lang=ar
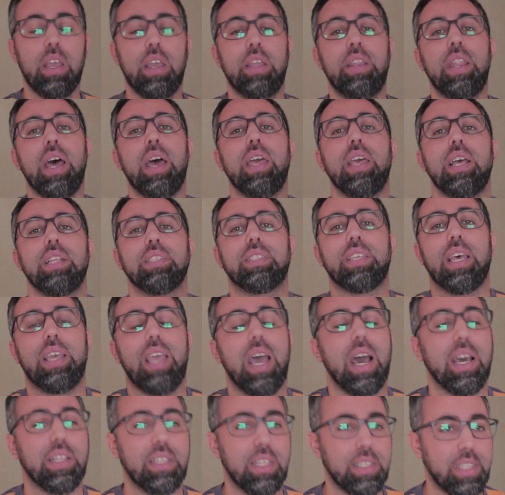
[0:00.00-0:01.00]
هنايا
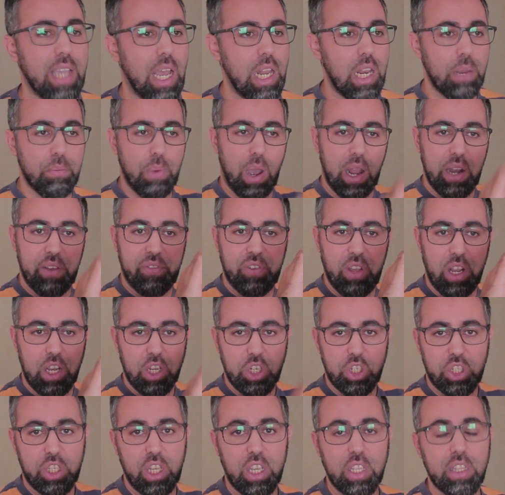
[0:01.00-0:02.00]
نتايا غادي تعلم واحد
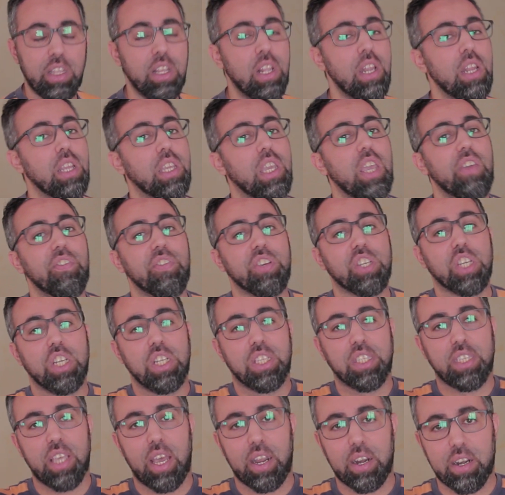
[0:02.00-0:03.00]
الفعل جديد كيفاش
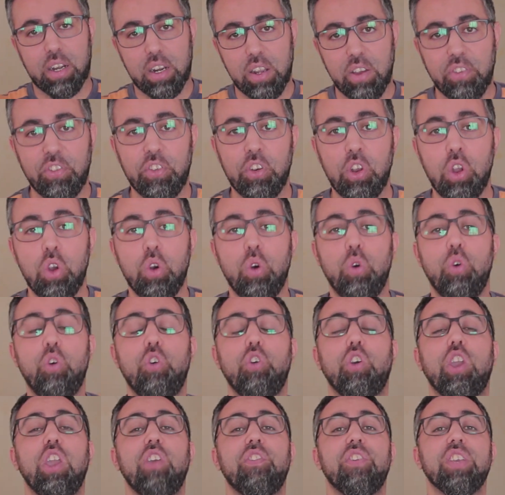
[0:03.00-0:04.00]
يتصرف
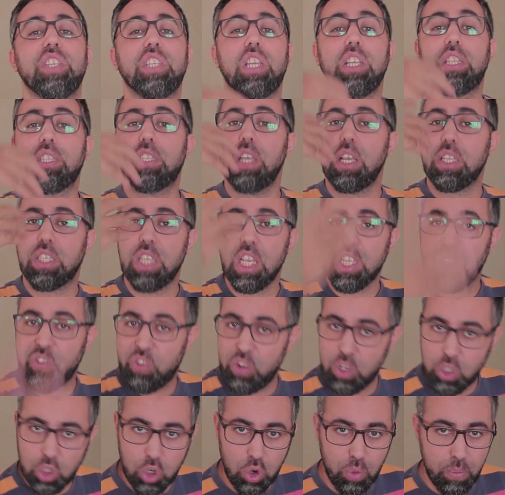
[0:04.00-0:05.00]
وكيفاش كتحتاج
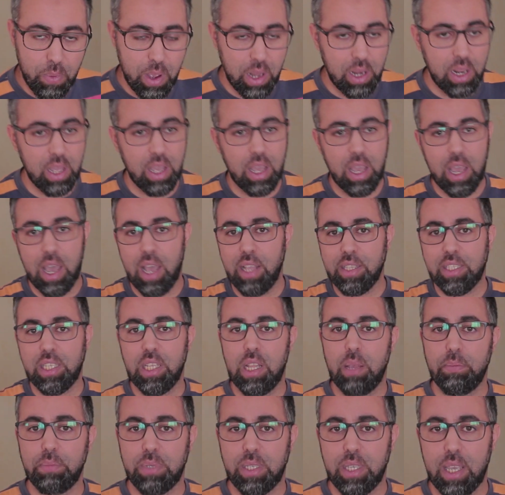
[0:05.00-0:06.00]
في الجمل
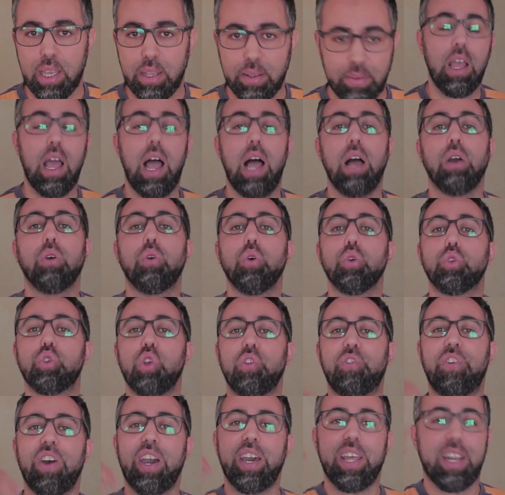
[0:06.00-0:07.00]
هانتينا مزيان
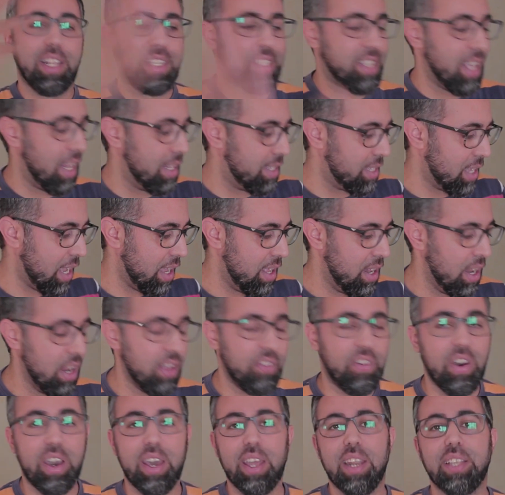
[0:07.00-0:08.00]
غندوزو الفقره الثالثه
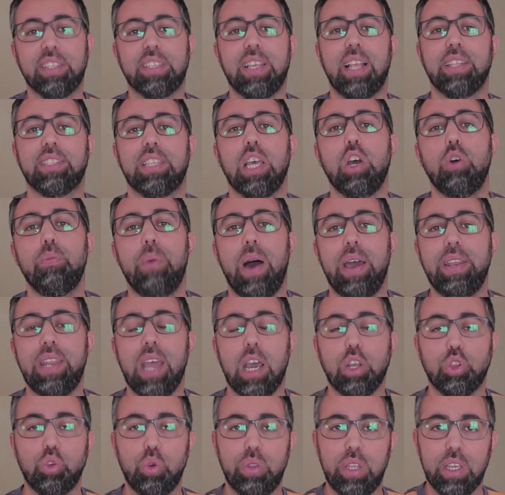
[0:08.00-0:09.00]
الفقره الثالثه هما
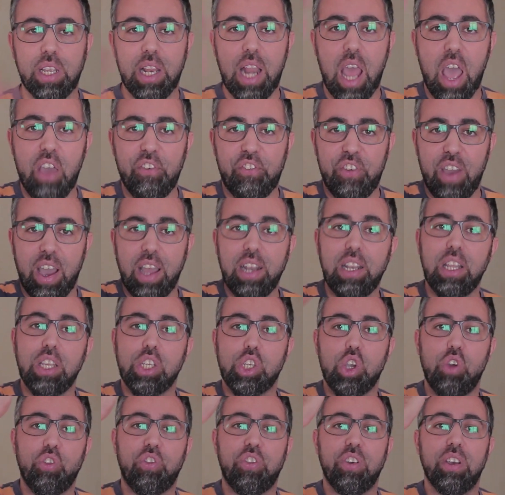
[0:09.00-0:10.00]
ناخذو ديك الافعال اللي
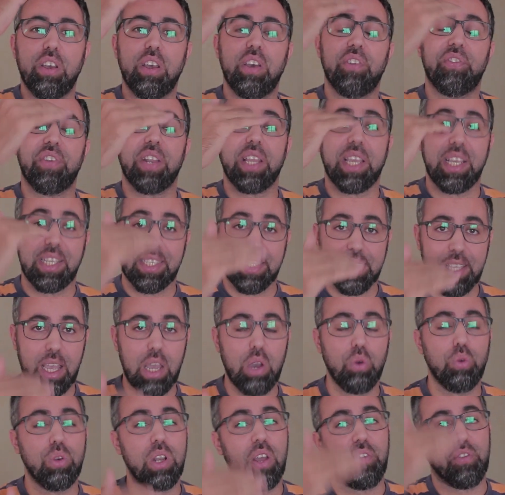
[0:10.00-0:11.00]
جاو في, في
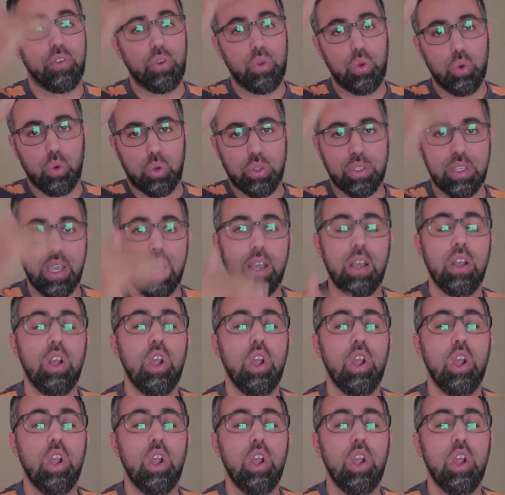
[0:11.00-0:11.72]
القصه ولا في النكته